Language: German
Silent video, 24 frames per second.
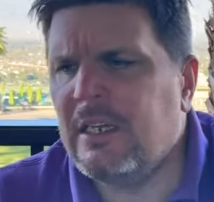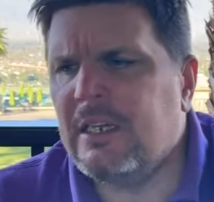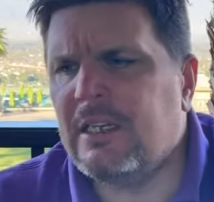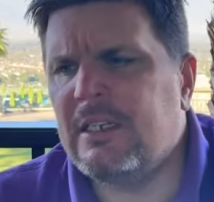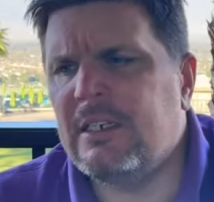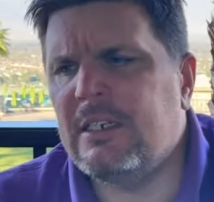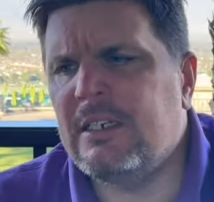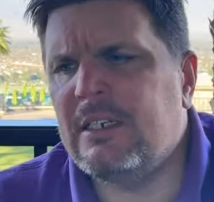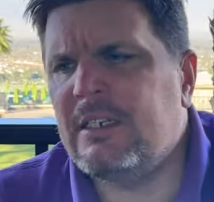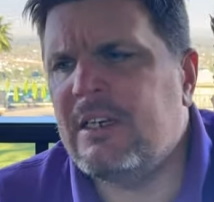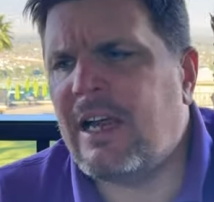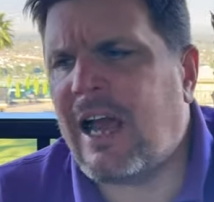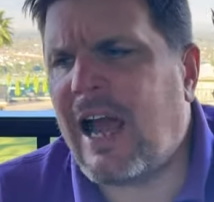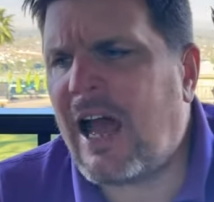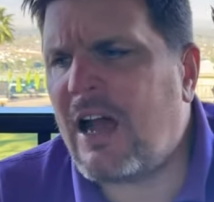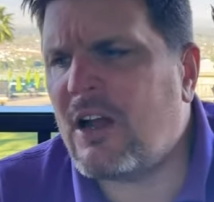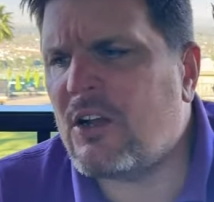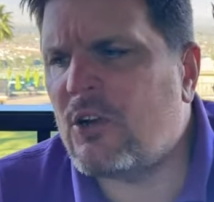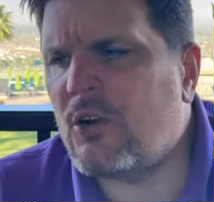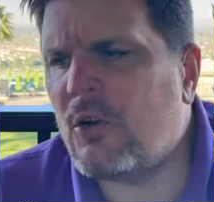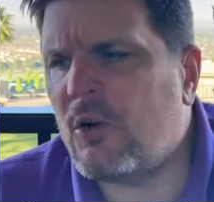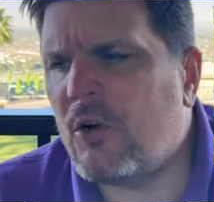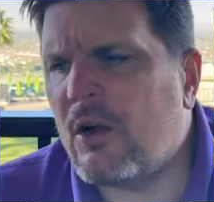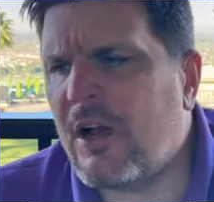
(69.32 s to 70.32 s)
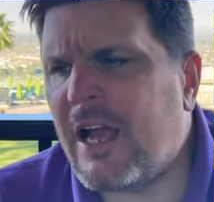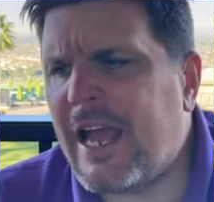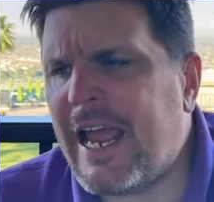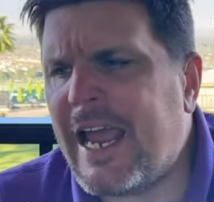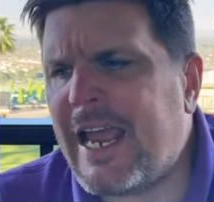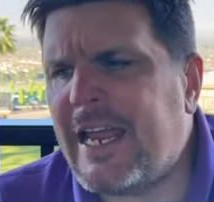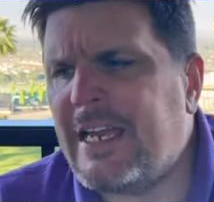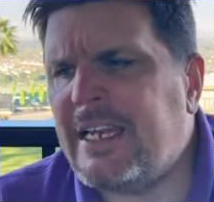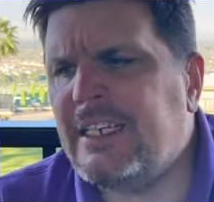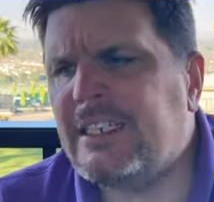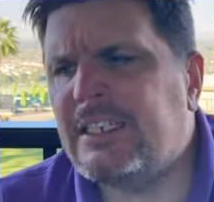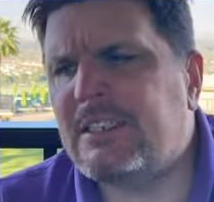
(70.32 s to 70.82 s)
äh, Accor
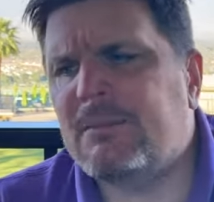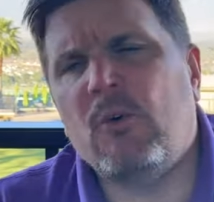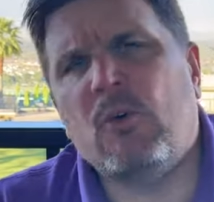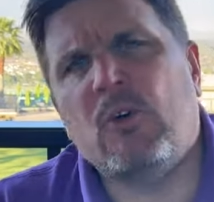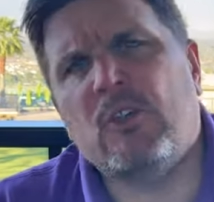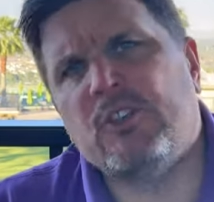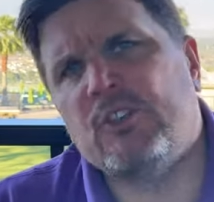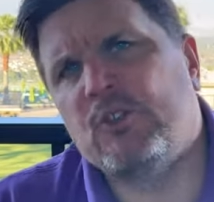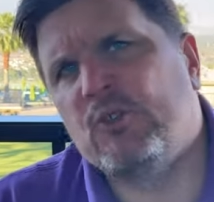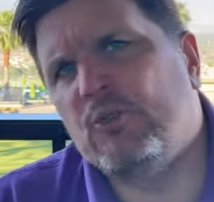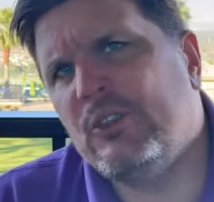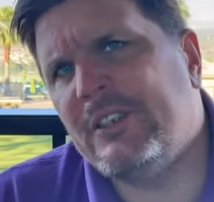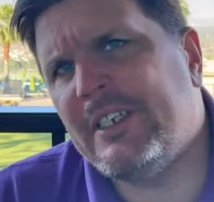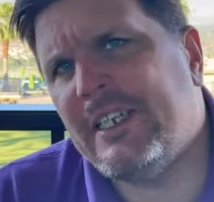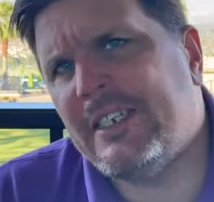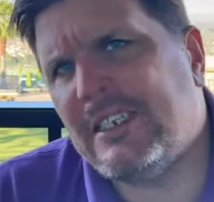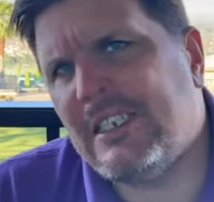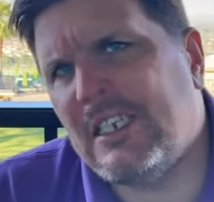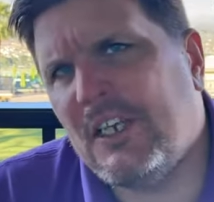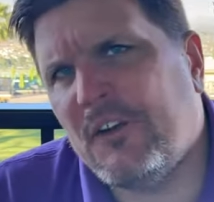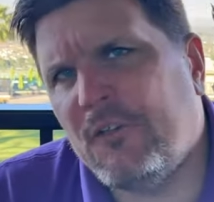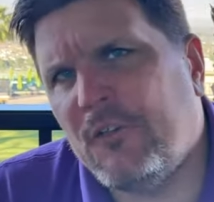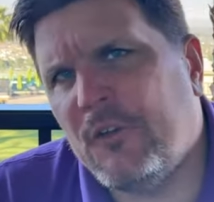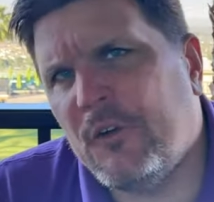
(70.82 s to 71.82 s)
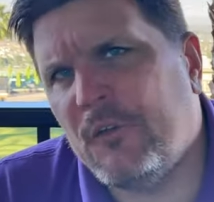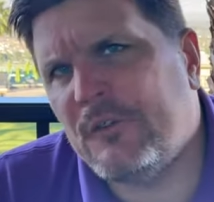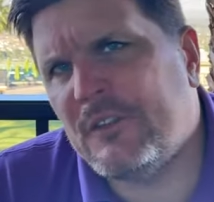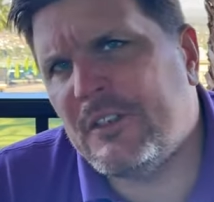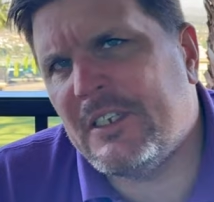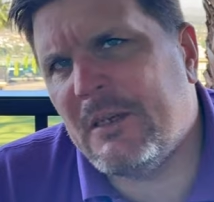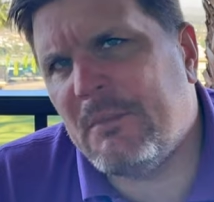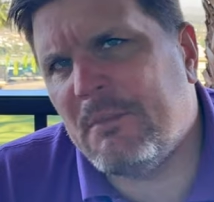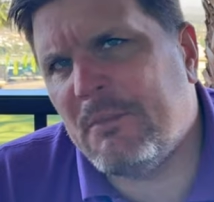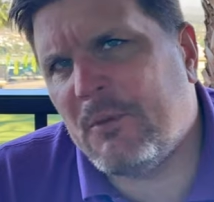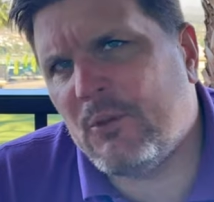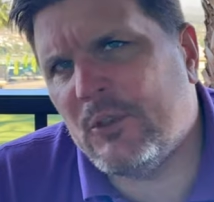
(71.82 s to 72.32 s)
Ennismore zusätzlich
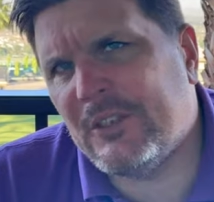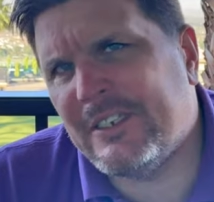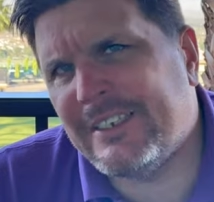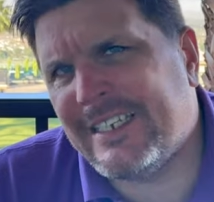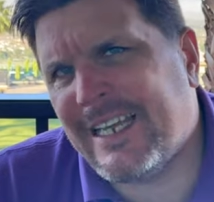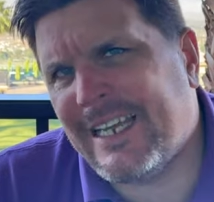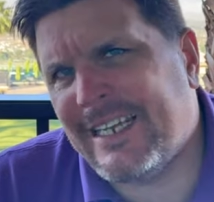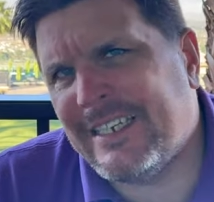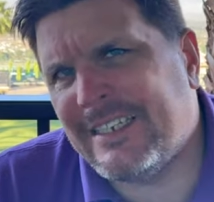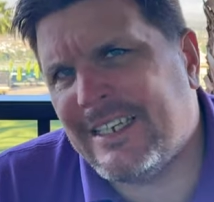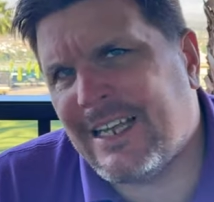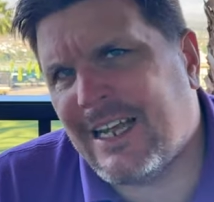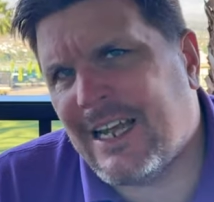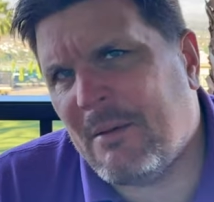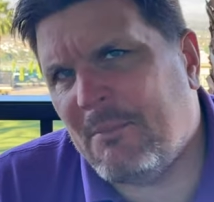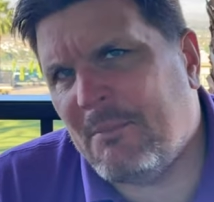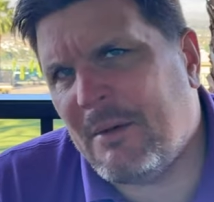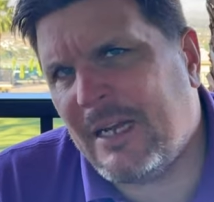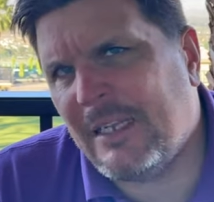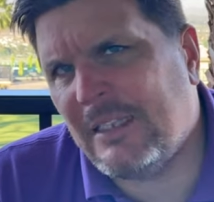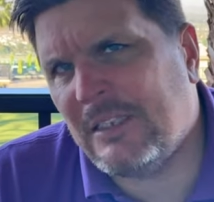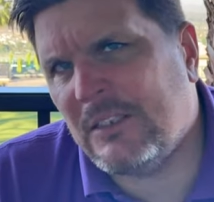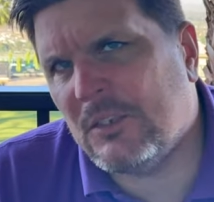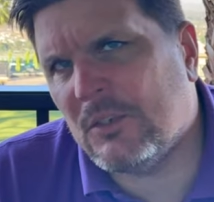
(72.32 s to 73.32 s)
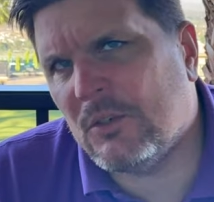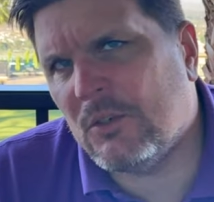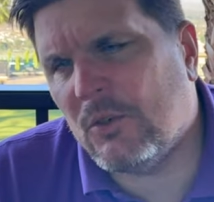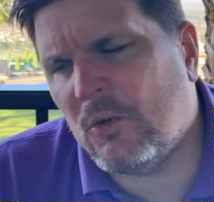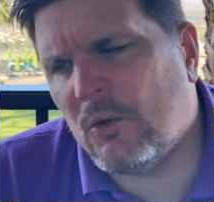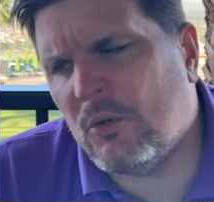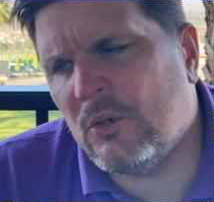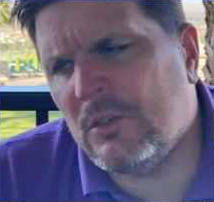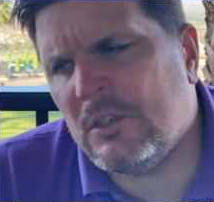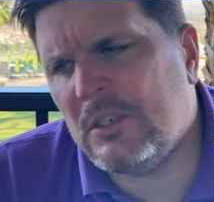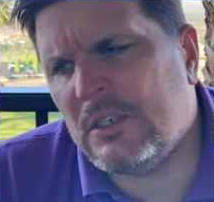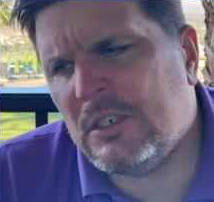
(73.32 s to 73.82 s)
15% Rabatt.
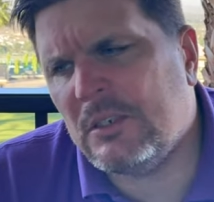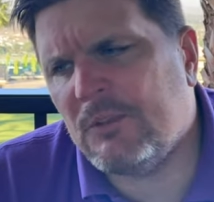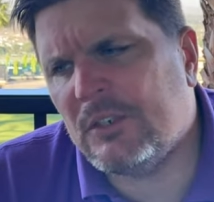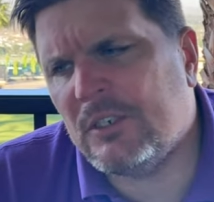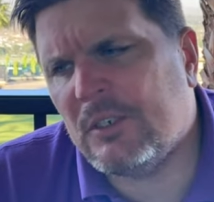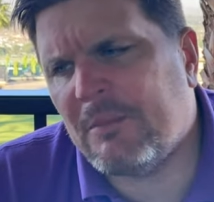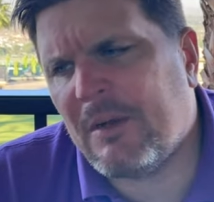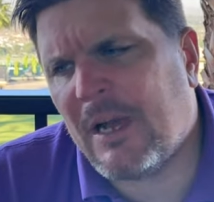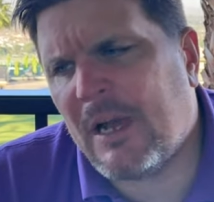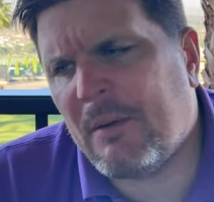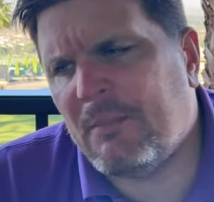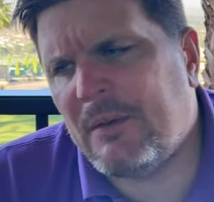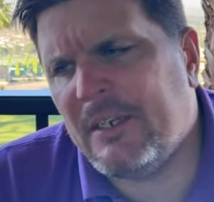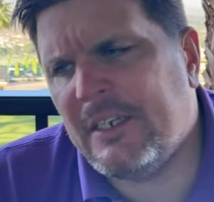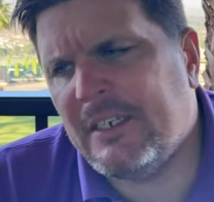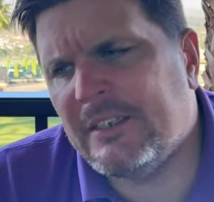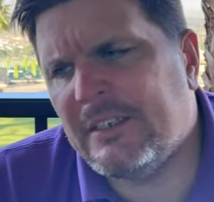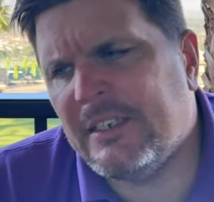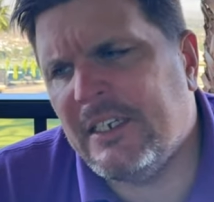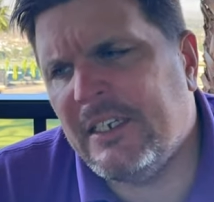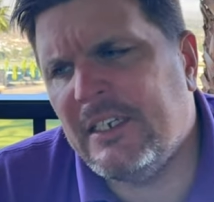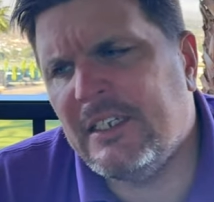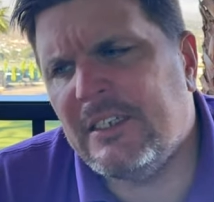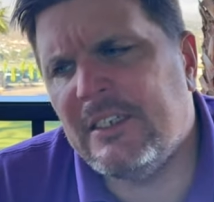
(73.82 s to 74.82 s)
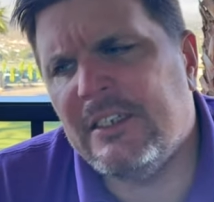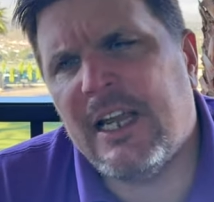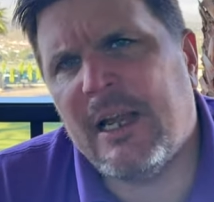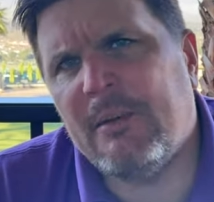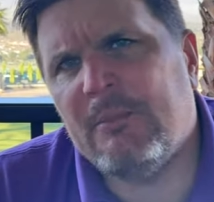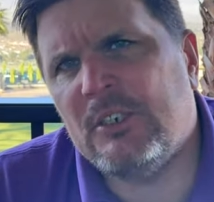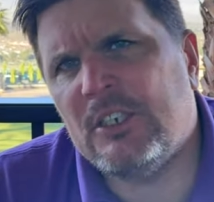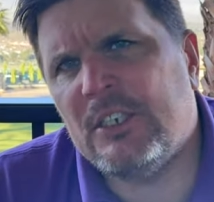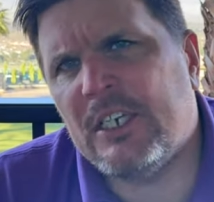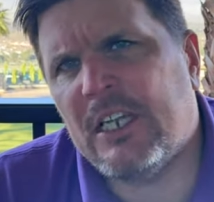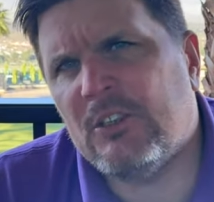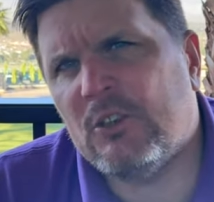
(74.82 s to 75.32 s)
Und ich muss nochmal ablesen: Hilton
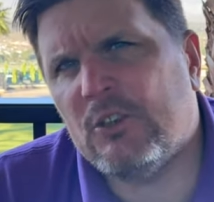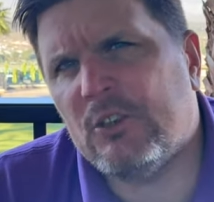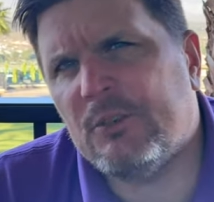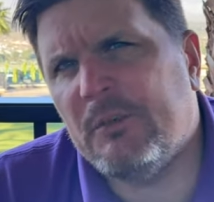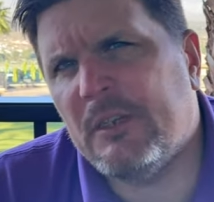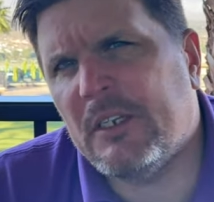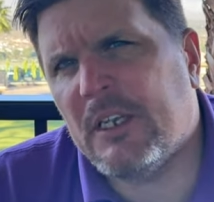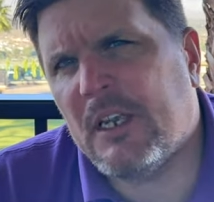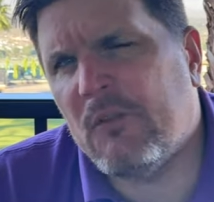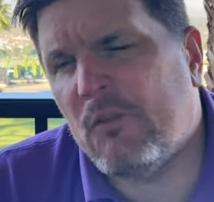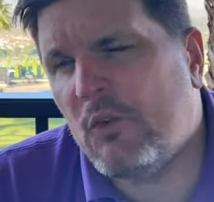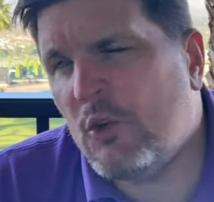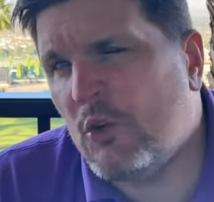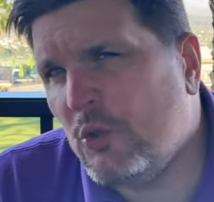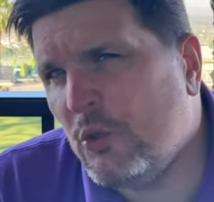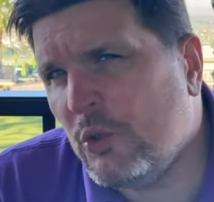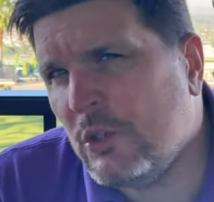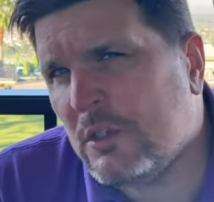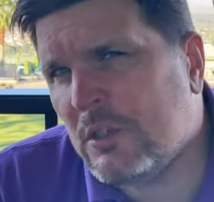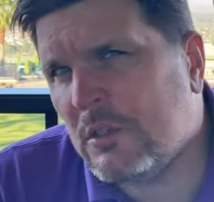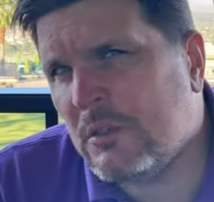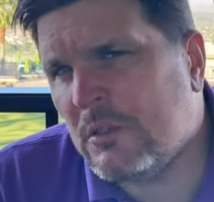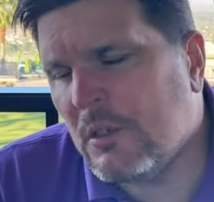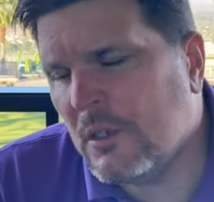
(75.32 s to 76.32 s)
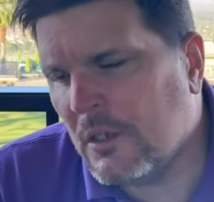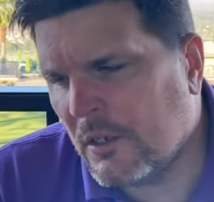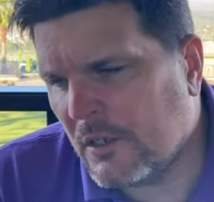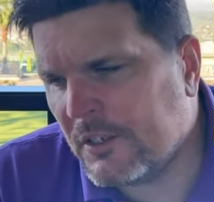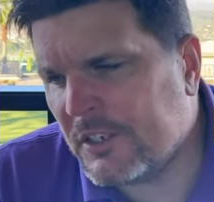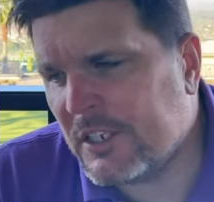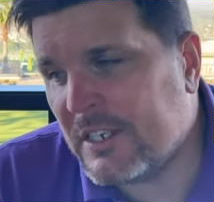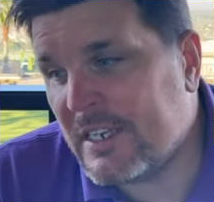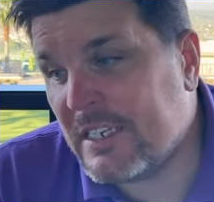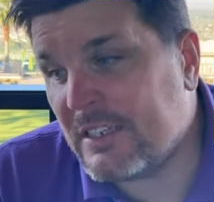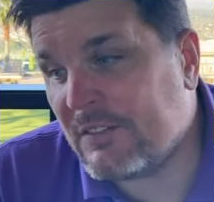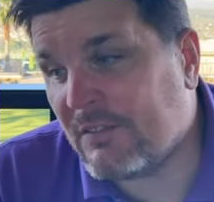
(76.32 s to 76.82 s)
Diamond Status mit Revolut.
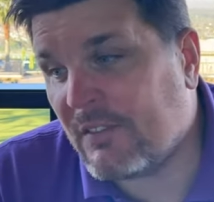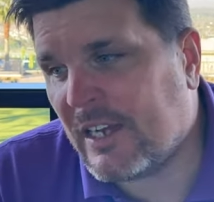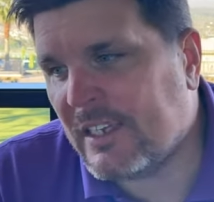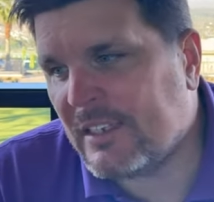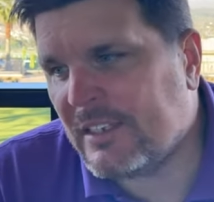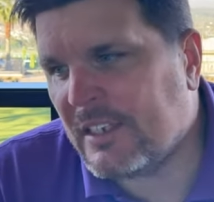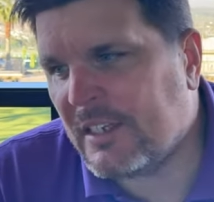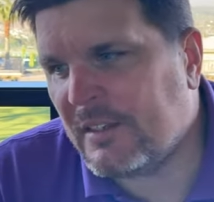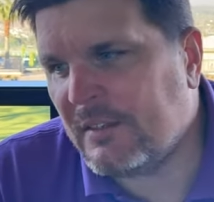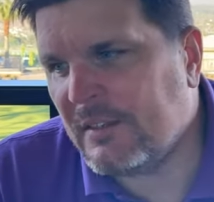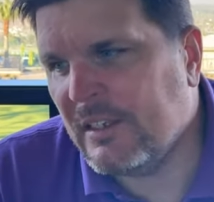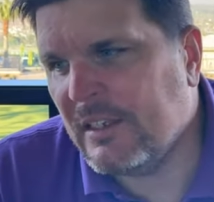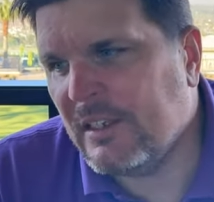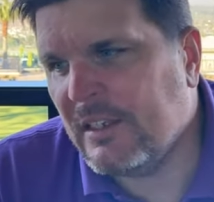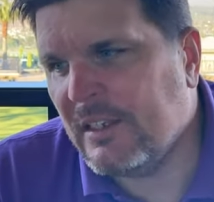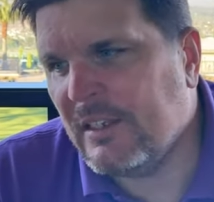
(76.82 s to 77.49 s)
Ich lese weiter.